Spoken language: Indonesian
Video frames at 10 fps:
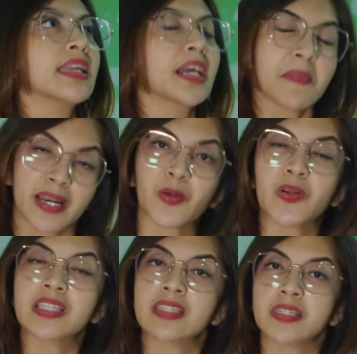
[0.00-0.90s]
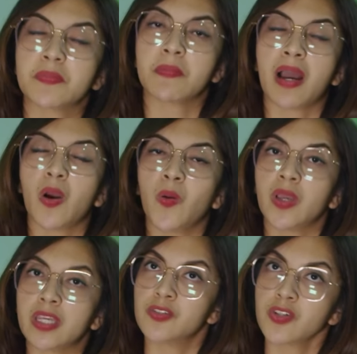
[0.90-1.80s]
ya kemarin kondisinya memang aku
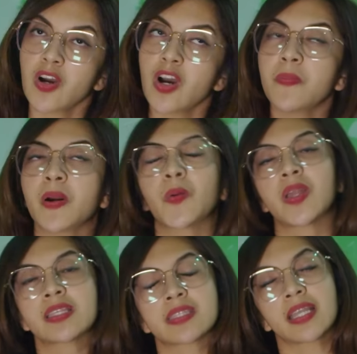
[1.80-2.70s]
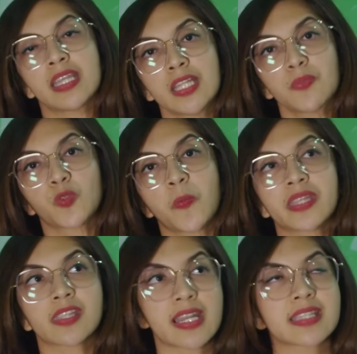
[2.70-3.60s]
lagi drop, aku lagi sakit, butuh
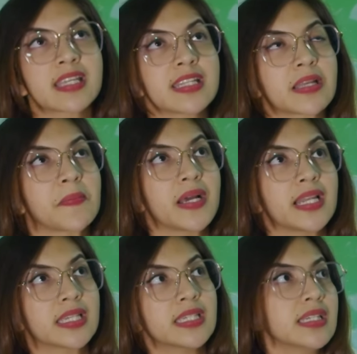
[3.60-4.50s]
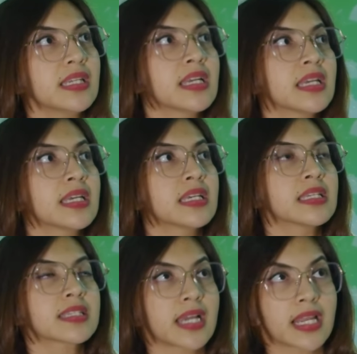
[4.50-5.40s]
bed rest, dan ditambah lagi
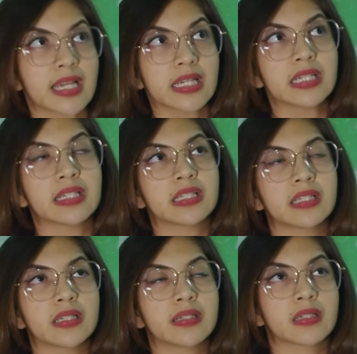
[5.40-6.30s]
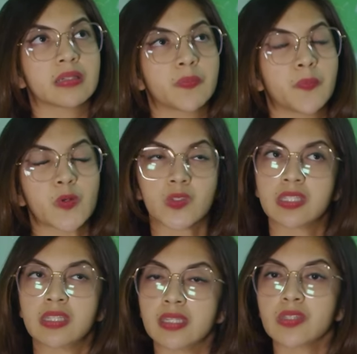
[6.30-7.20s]
sekarang uh,
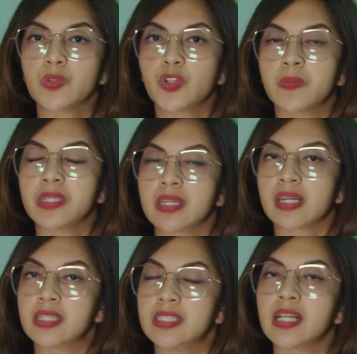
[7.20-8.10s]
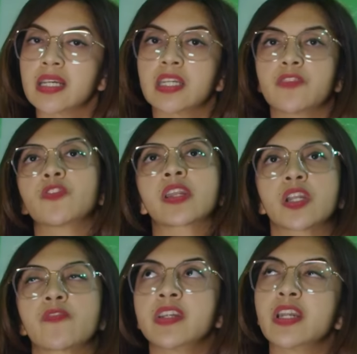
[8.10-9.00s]
posisinya studio bincang ranjang lagi di full
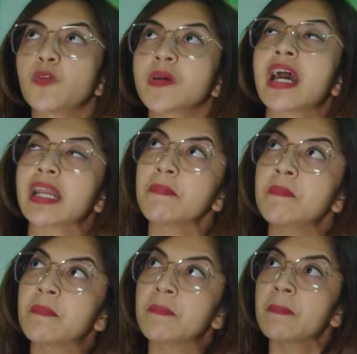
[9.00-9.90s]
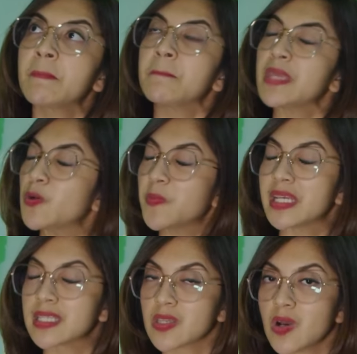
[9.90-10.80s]
line up. Dan aku berharap minggu
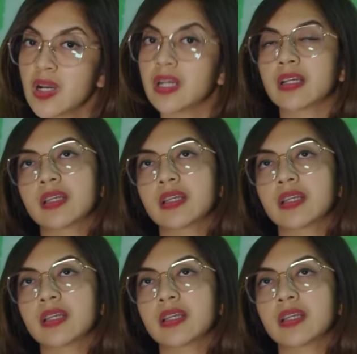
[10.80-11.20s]
besok